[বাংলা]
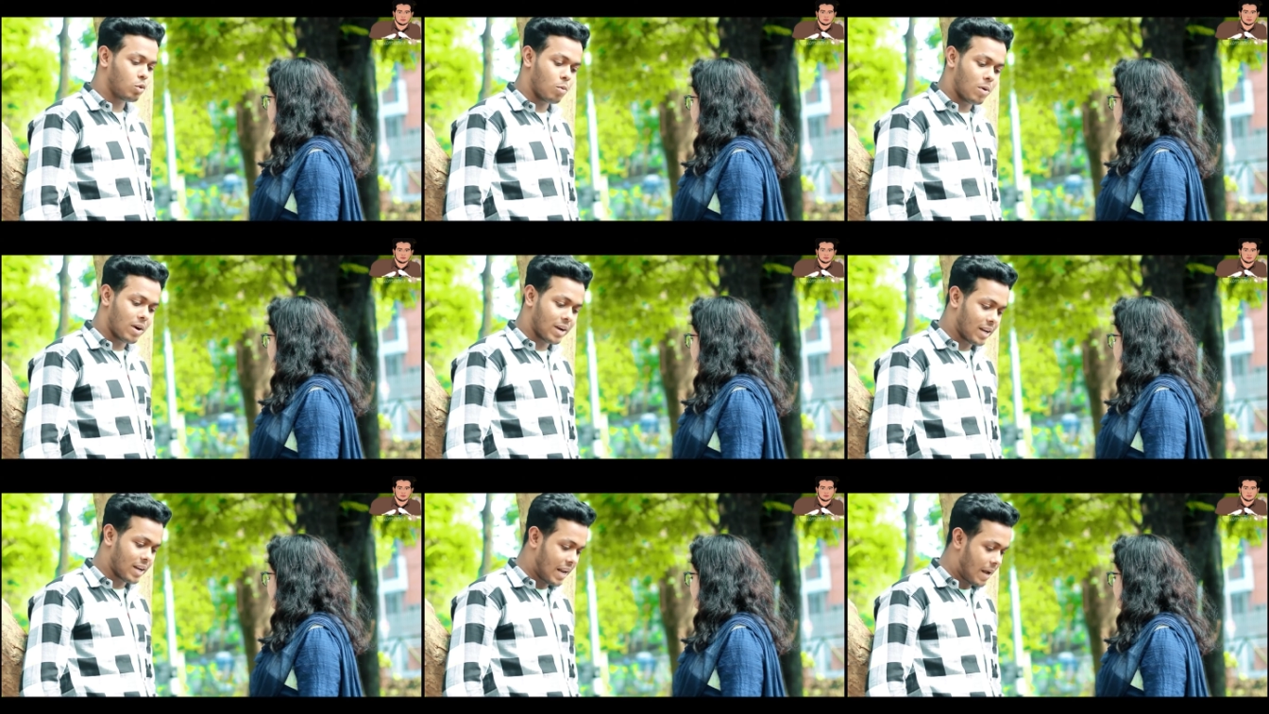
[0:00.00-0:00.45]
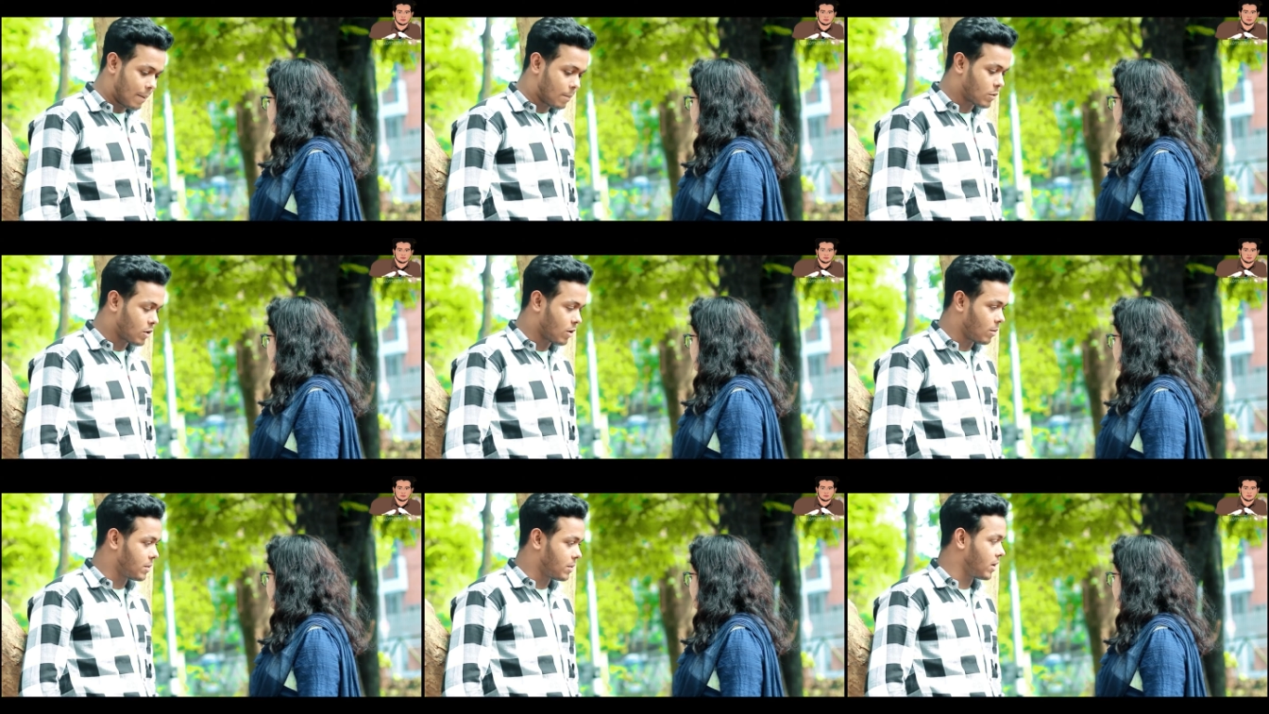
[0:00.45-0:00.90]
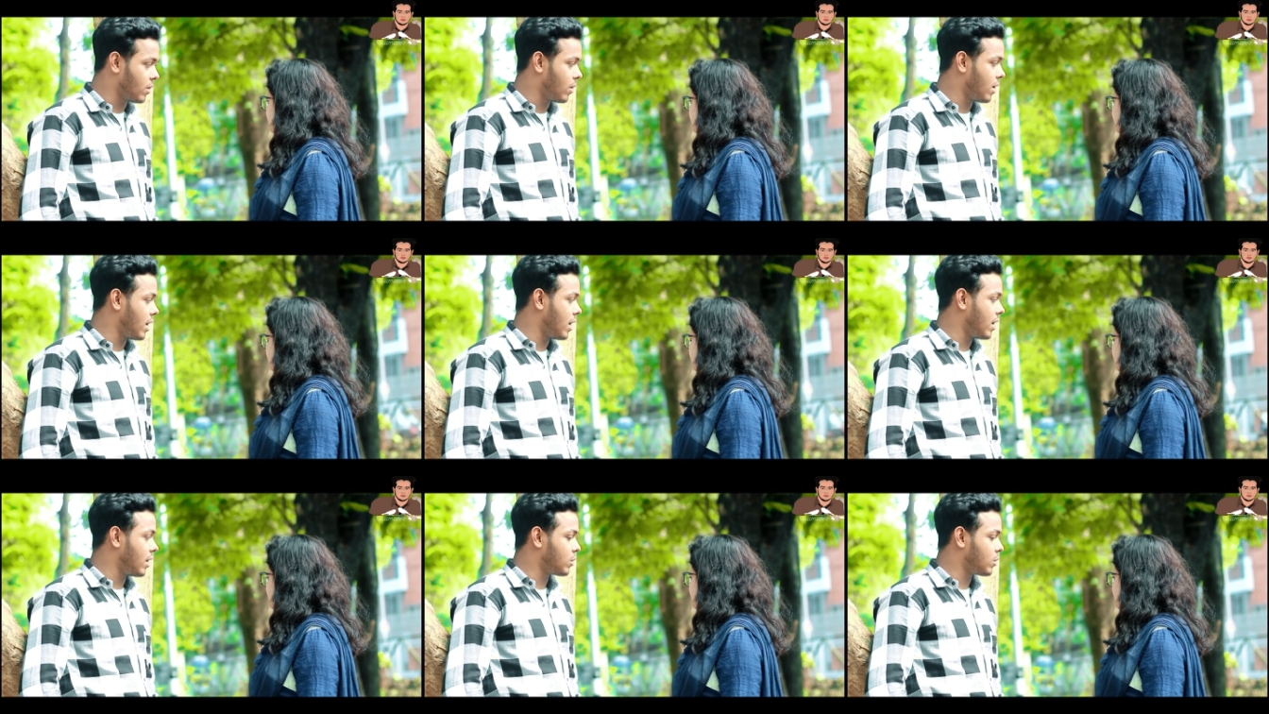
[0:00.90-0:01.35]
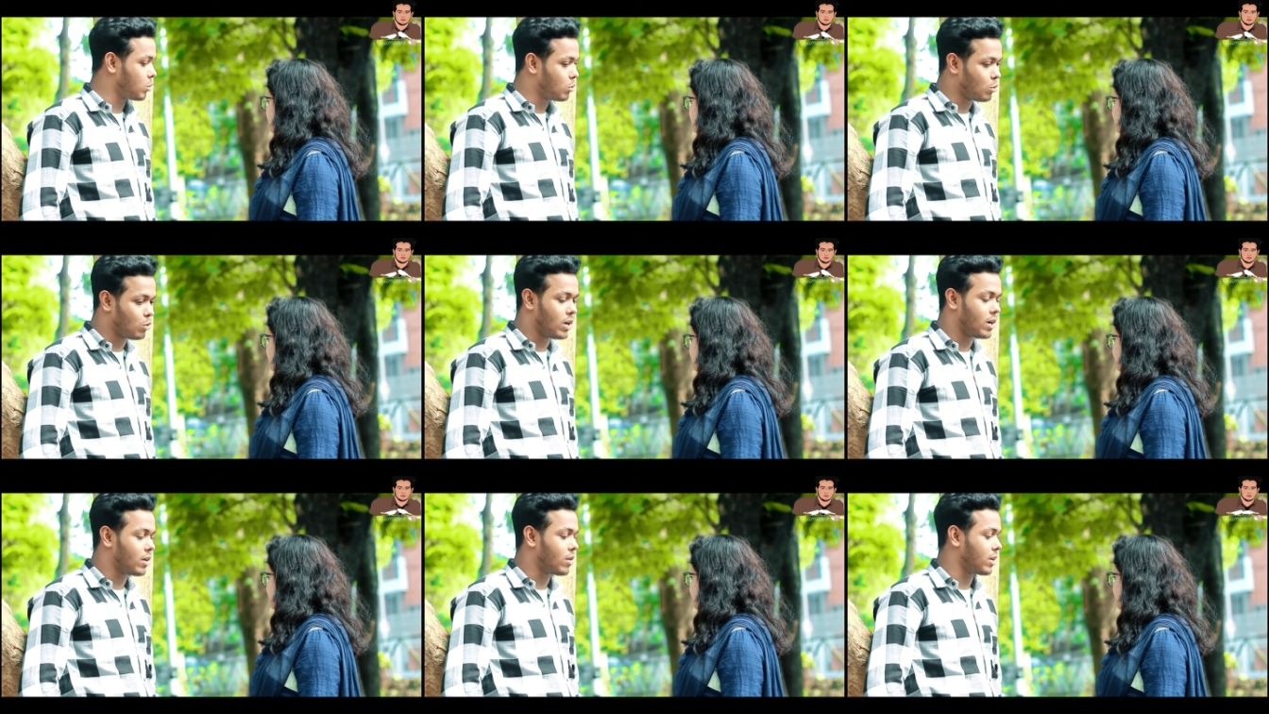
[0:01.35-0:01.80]
তোমাকে ল্যাপটপ দেওয়া
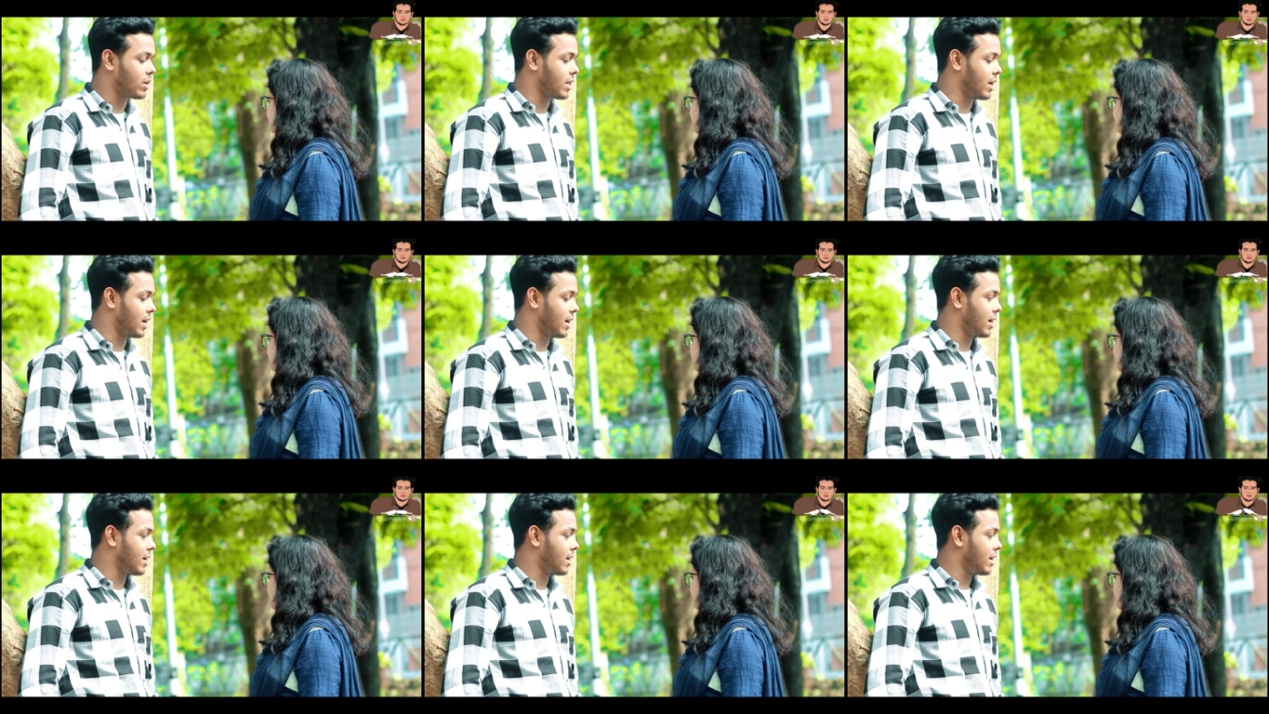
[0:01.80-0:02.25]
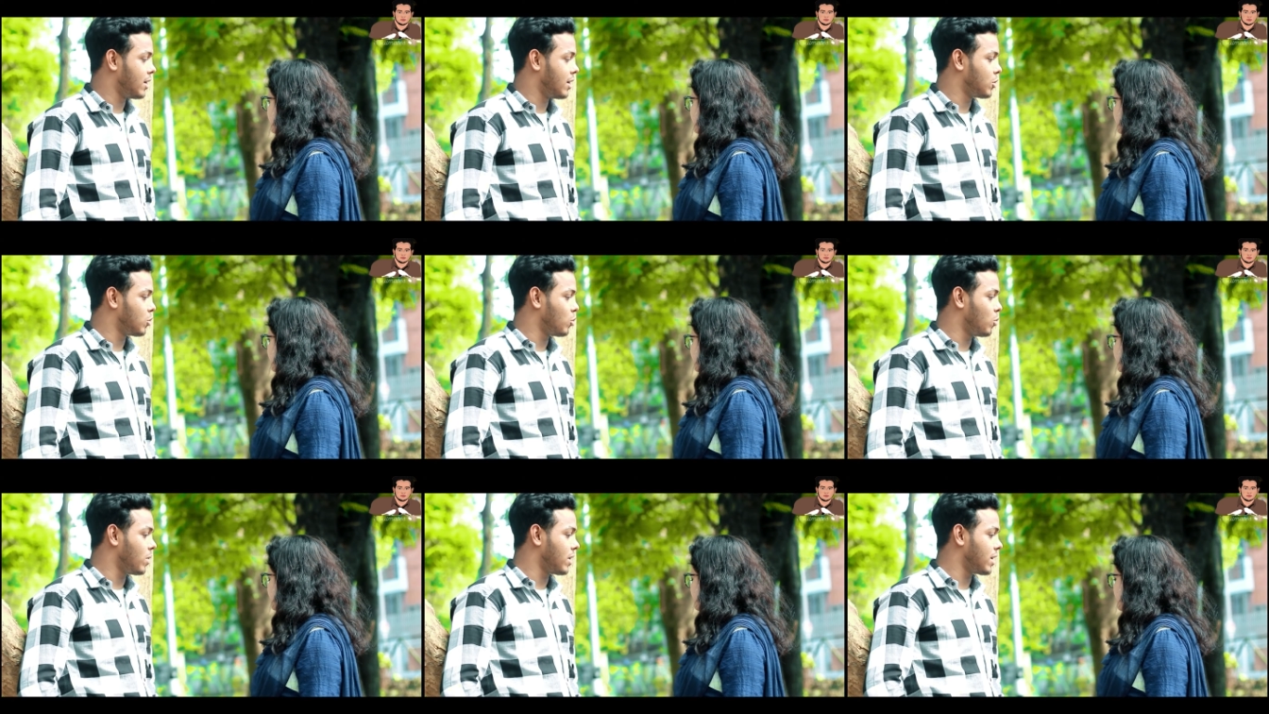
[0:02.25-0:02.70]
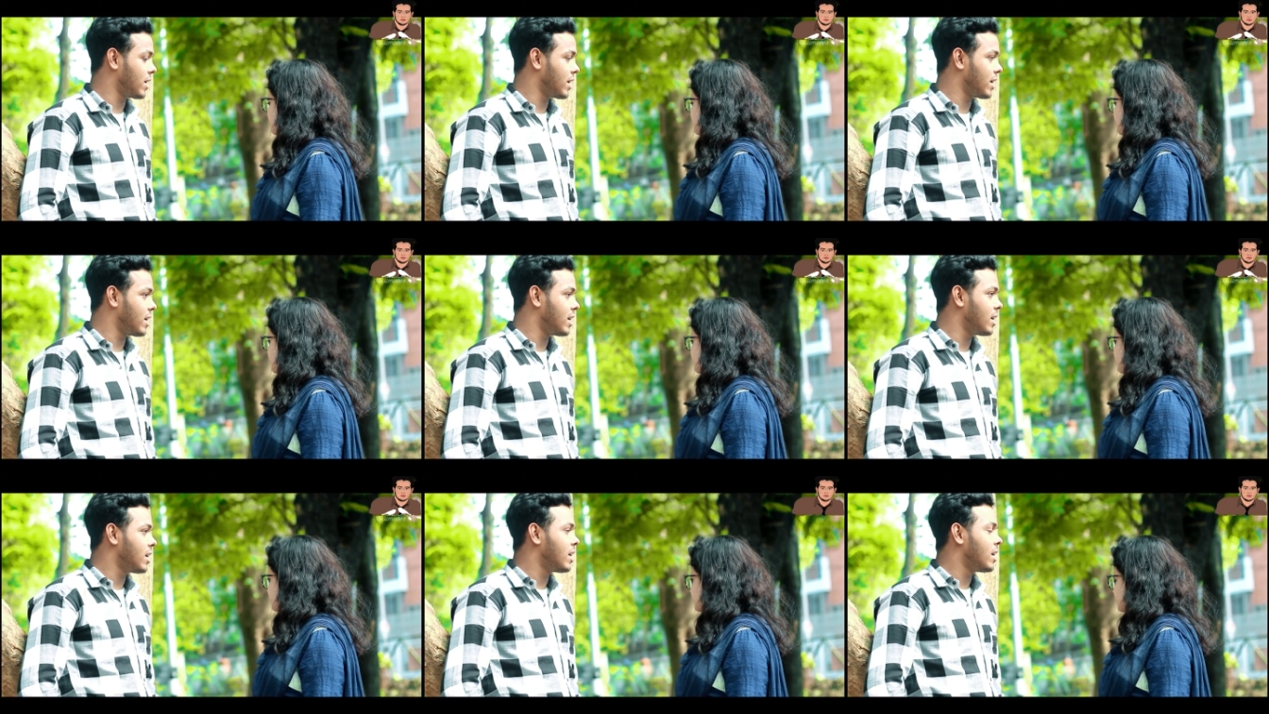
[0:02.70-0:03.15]
দূরের কথা তোমাকে